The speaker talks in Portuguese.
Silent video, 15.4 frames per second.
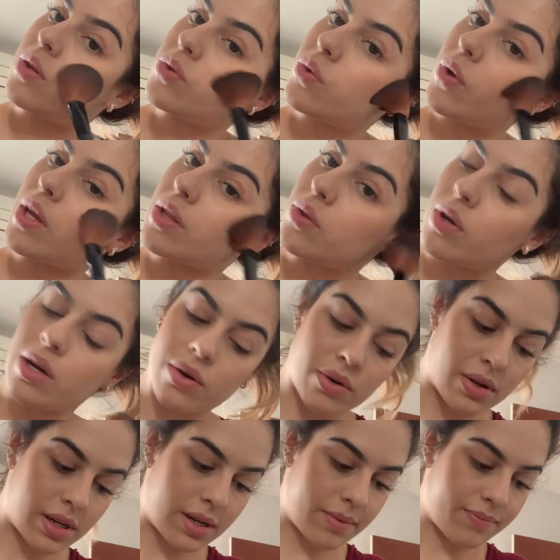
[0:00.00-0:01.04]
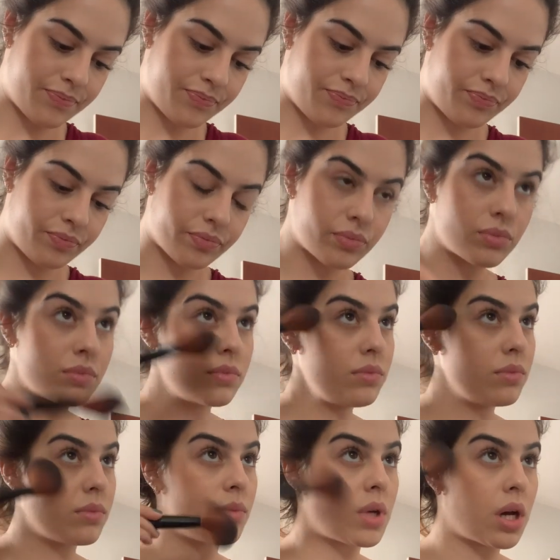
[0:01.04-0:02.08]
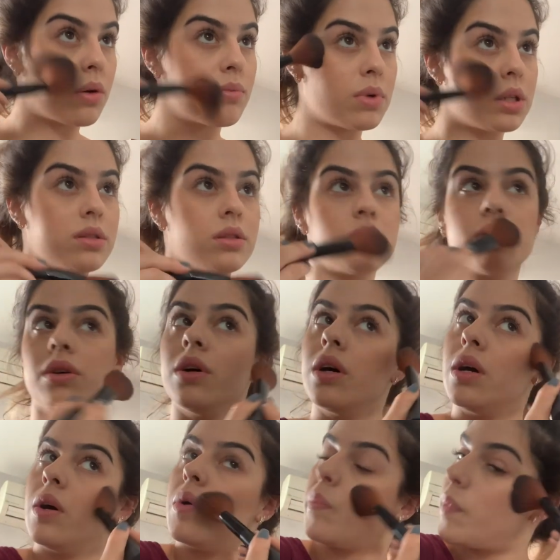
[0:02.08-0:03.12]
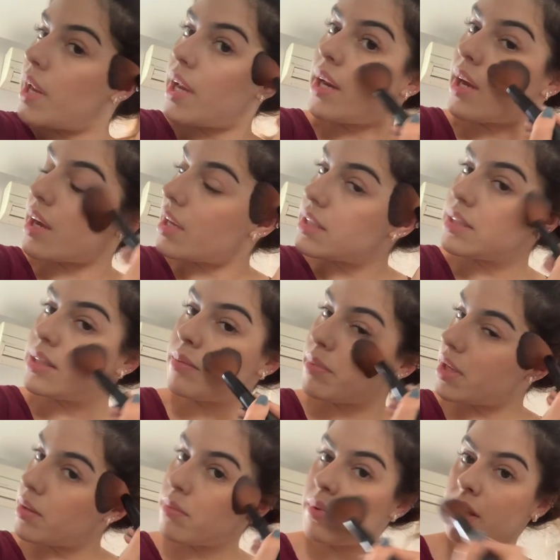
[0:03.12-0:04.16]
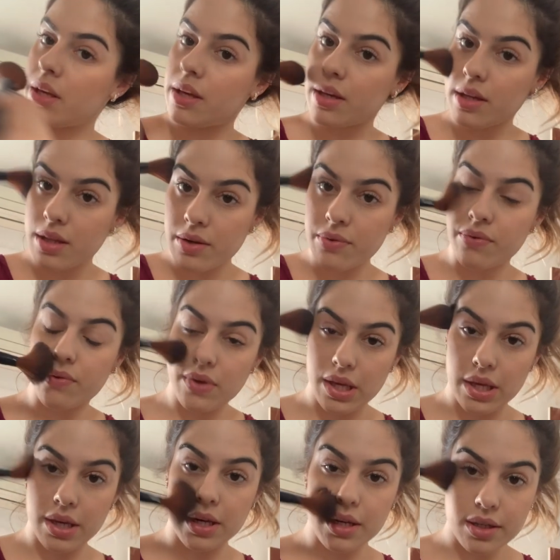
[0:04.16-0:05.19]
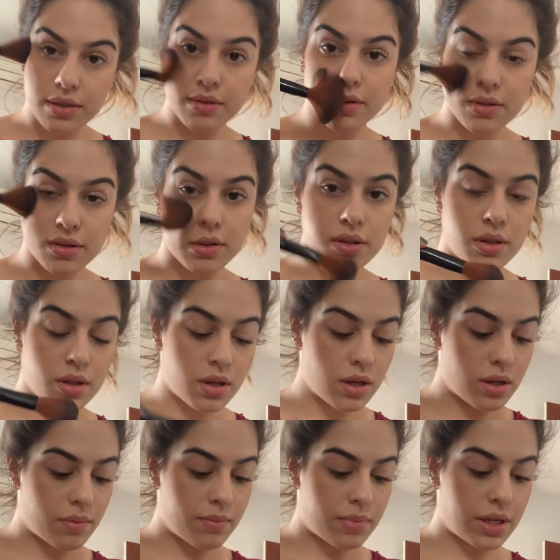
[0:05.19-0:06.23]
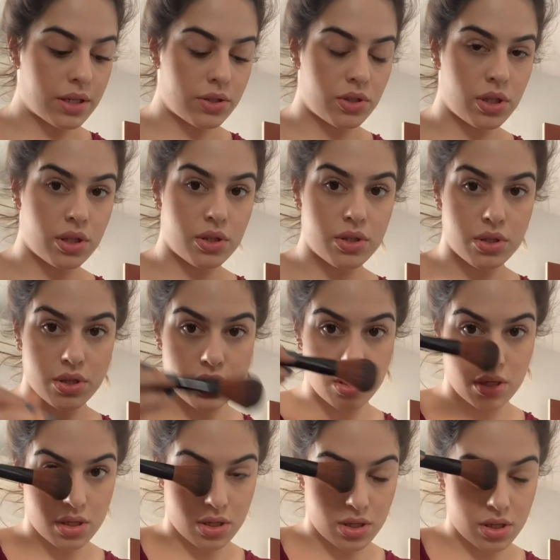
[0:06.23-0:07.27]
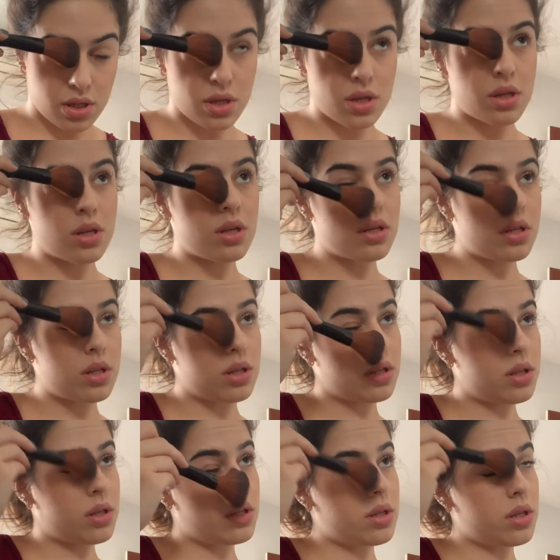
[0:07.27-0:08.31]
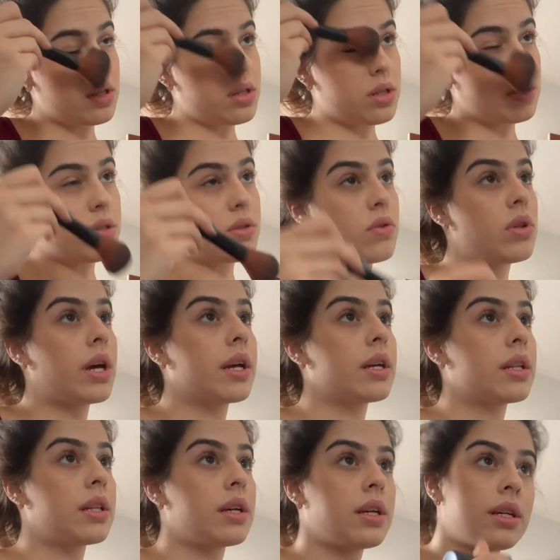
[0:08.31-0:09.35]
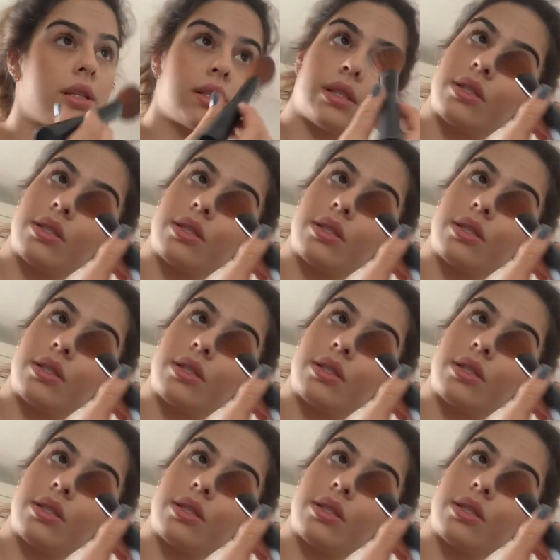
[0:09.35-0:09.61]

eu tô indo agora me arrumando pra ir na casa da minha amiga, da Figa, pra gente estudar inglês.